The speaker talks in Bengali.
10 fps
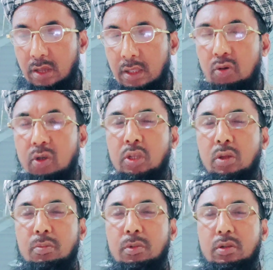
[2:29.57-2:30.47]
কাজারও
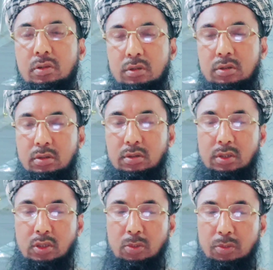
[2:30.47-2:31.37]
নিয়ম
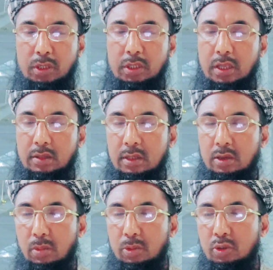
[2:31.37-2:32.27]
নিয়ম নীতি আছে
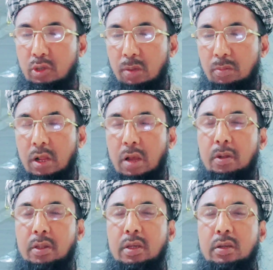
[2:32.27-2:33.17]
অবশ্যই আমরা
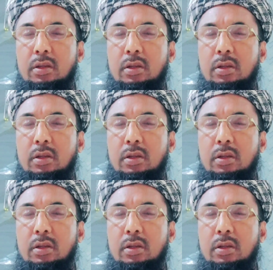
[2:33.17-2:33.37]
আমাদের